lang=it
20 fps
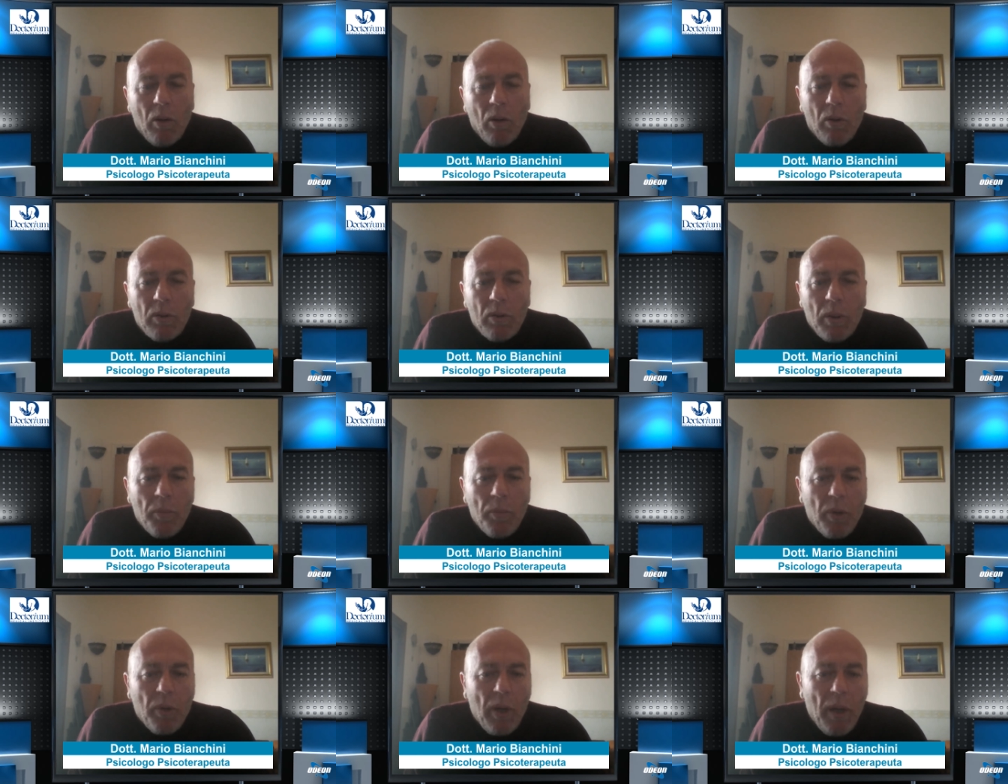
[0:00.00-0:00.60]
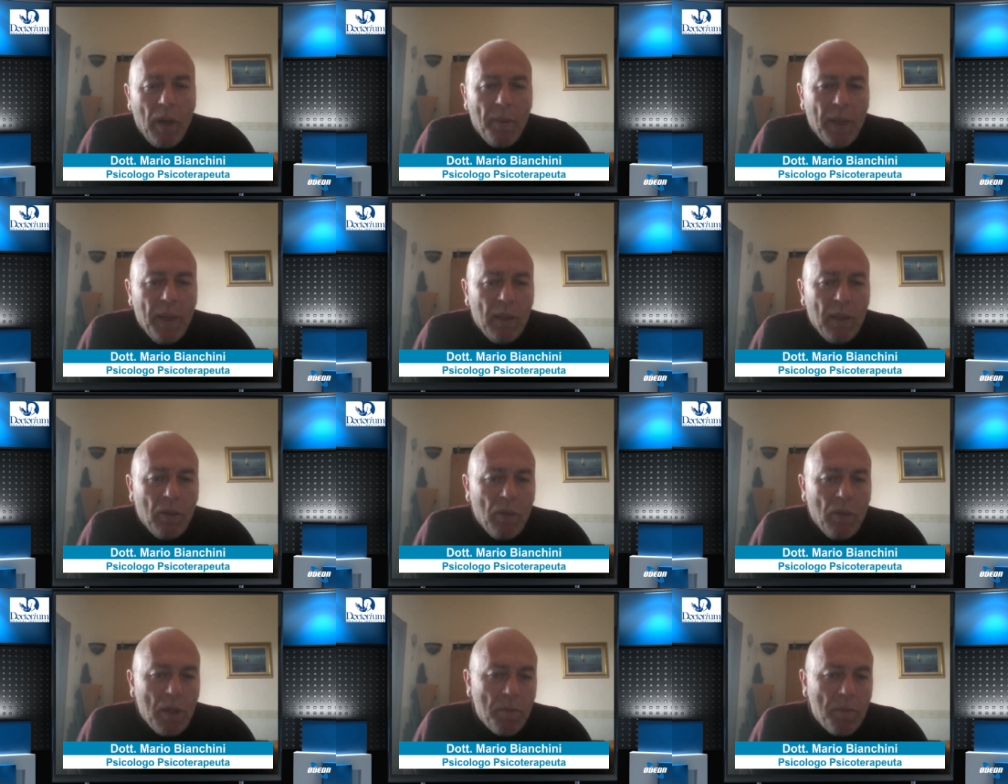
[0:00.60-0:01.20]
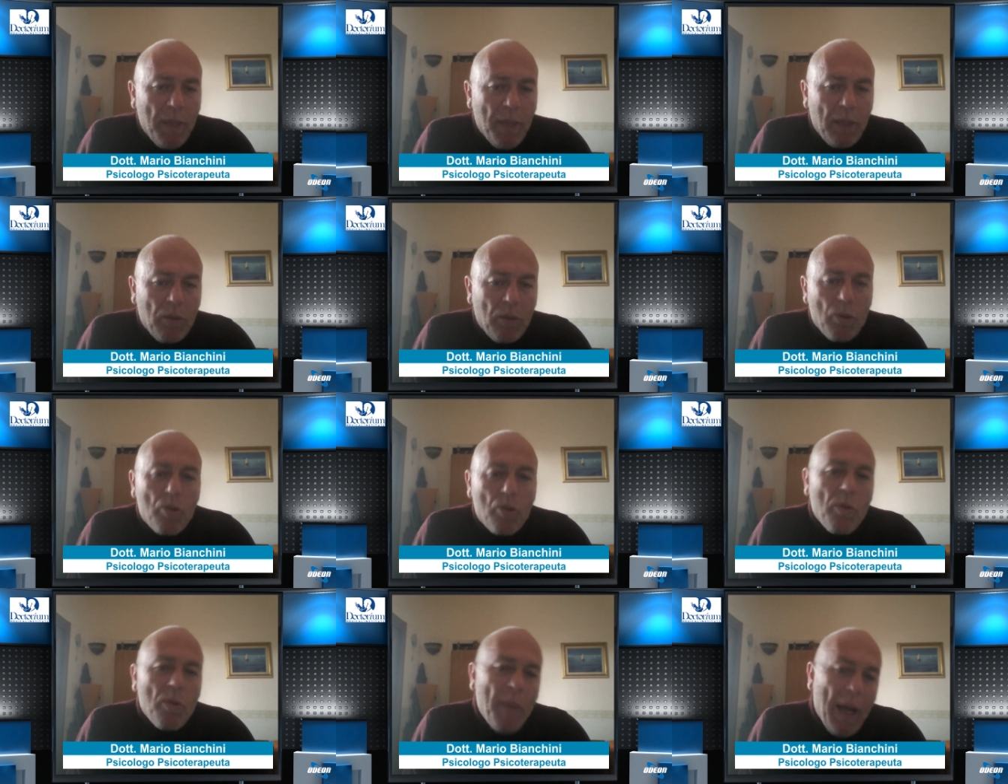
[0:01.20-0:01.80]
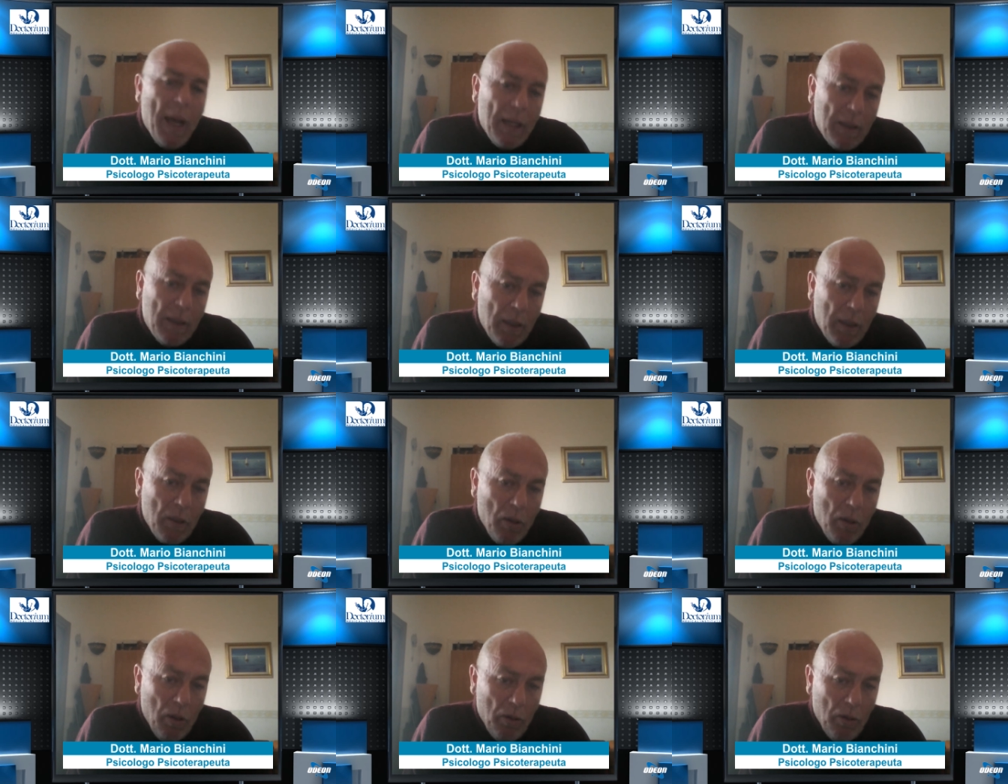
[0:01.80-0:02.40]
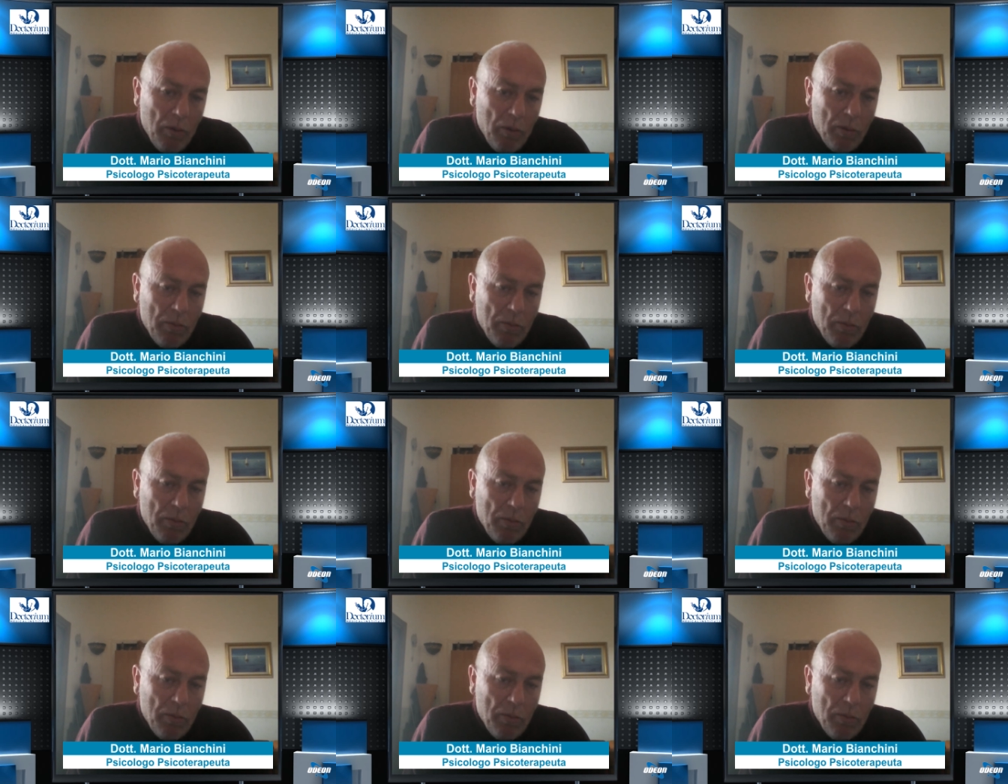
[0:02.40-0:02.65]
contemporaneamente un aspetto somatico,